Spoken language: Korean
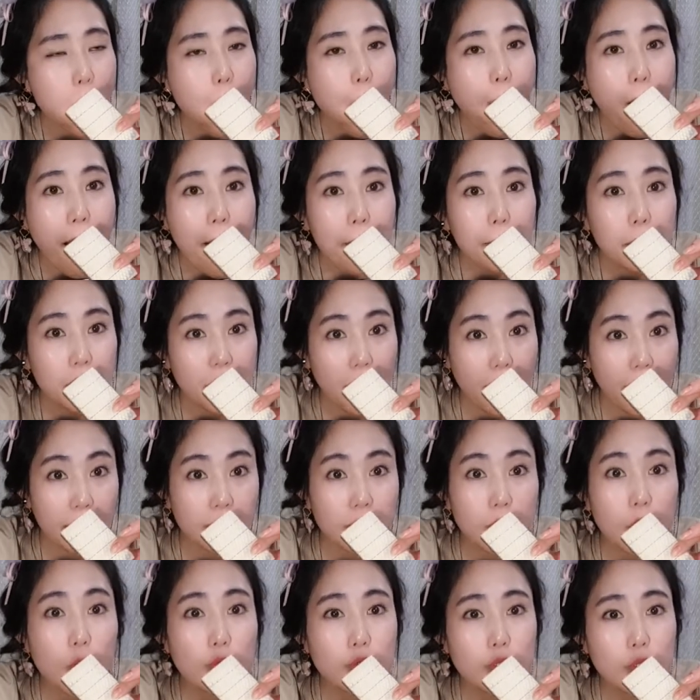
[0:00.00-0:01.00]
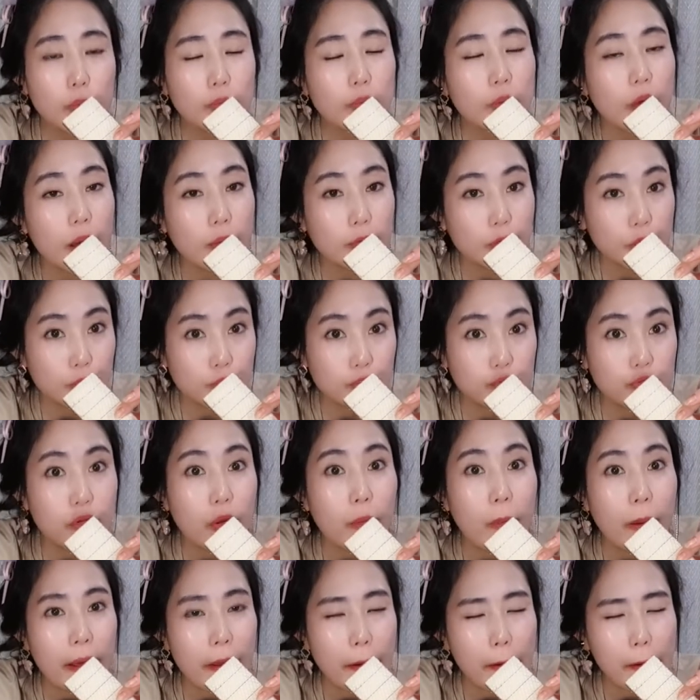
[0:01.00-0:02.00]
한번 안경점 가서
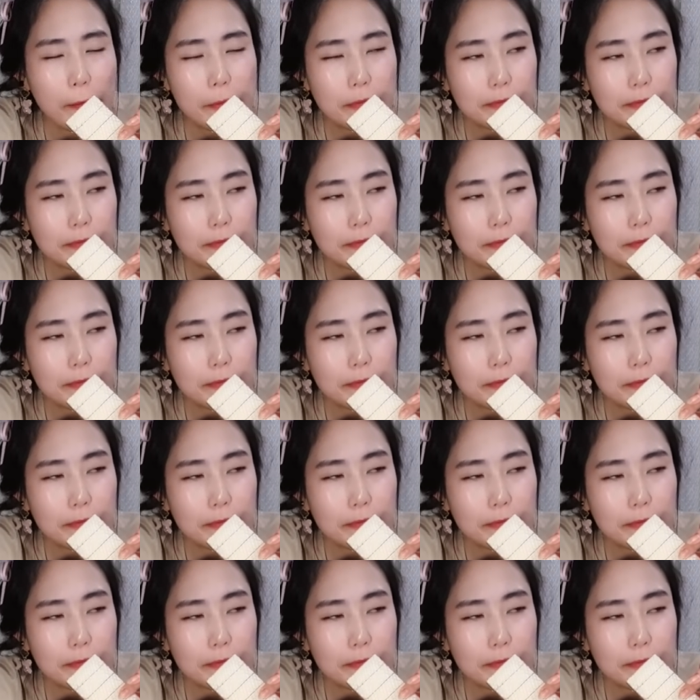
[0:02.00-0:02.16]
물어봐요